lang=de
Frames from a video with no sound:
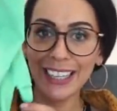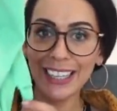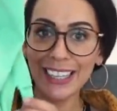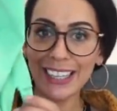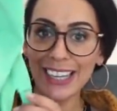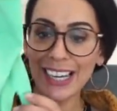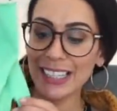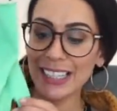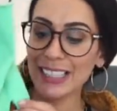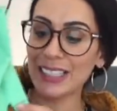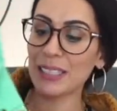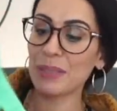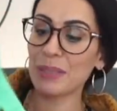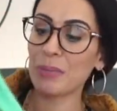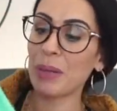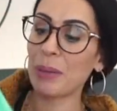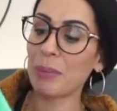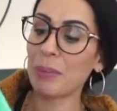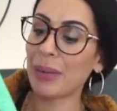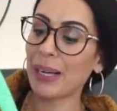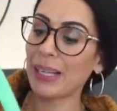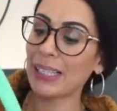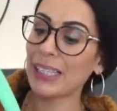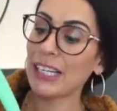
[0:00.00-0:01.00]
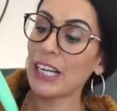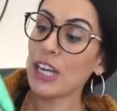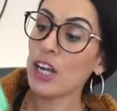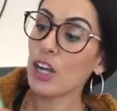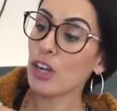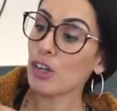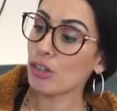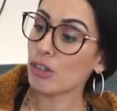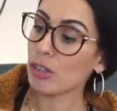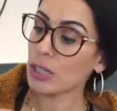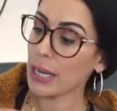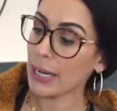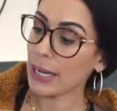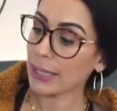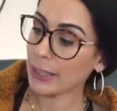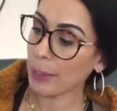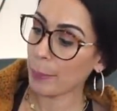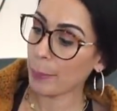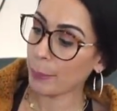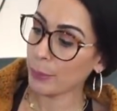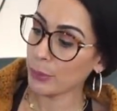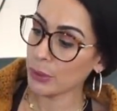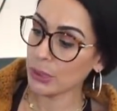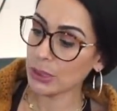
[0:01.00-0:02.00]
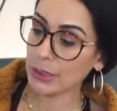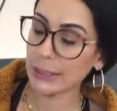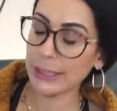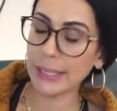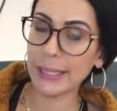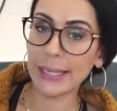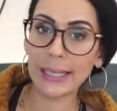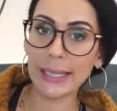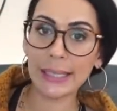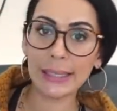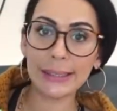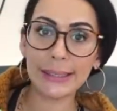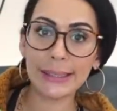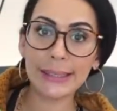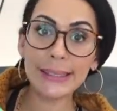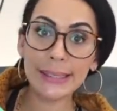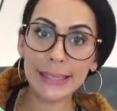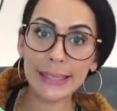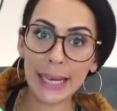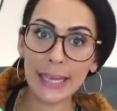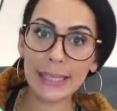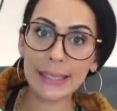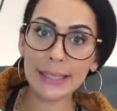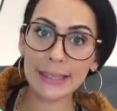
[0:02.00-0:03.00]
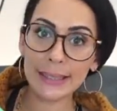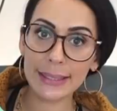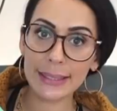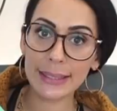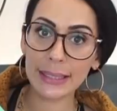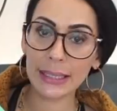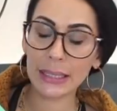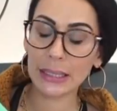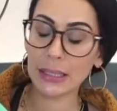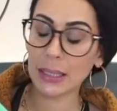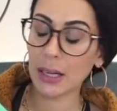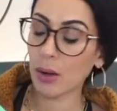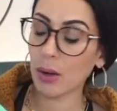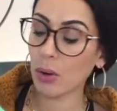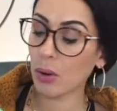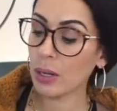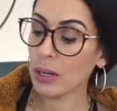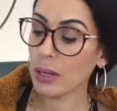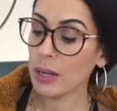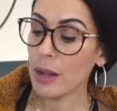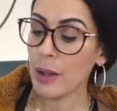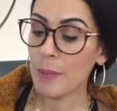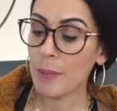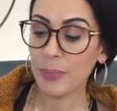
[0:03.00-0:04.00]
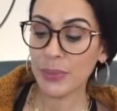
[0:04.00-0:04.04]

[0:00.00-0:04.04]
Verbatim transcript: hier hat sich mein Mann total kaputt gelacht. Ich ehrlich gesagt auch.